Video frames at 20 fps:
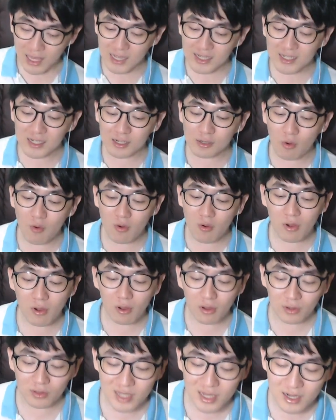행크
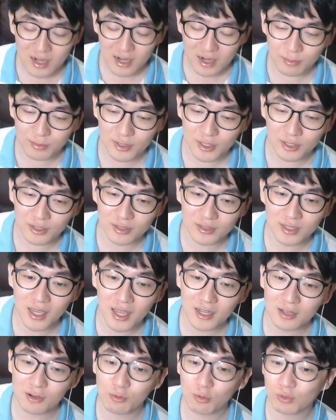콩거 생각하면 돼요.
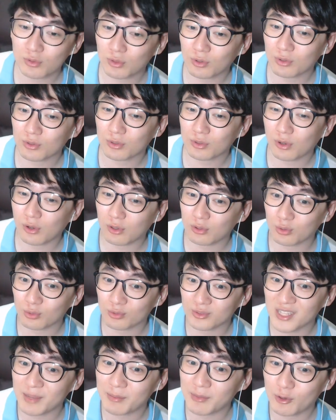행크
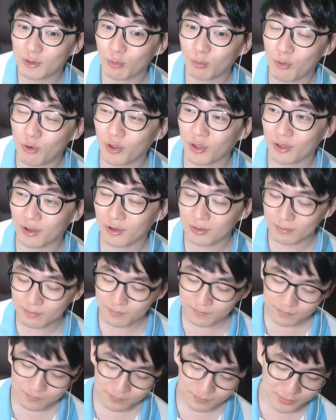콩거도 재미교포예요.
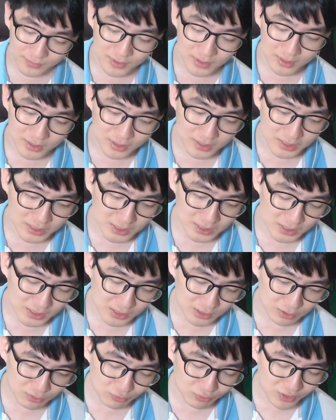
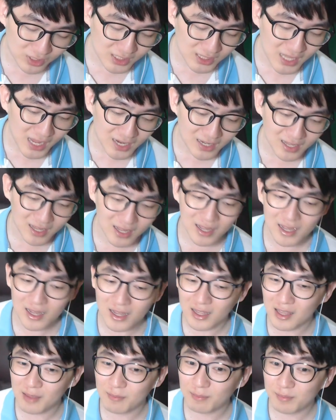
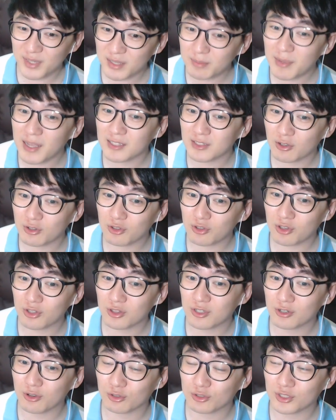우리나라에 피만 섞여
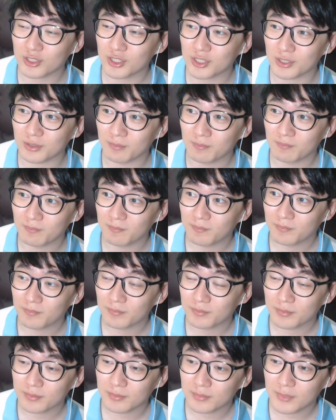있는 거지.
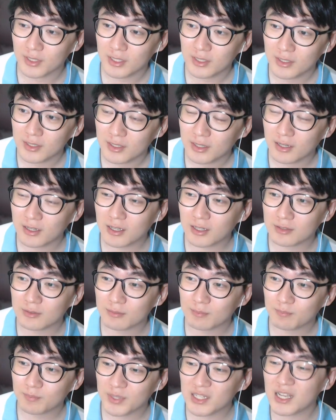
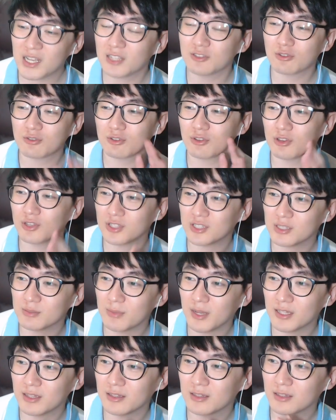그러니까 피가 섞여
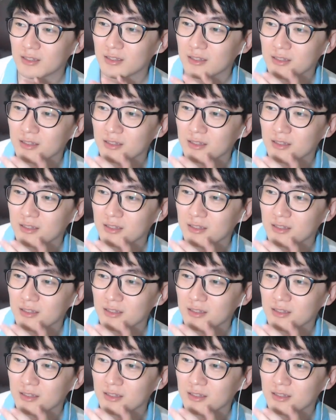있지만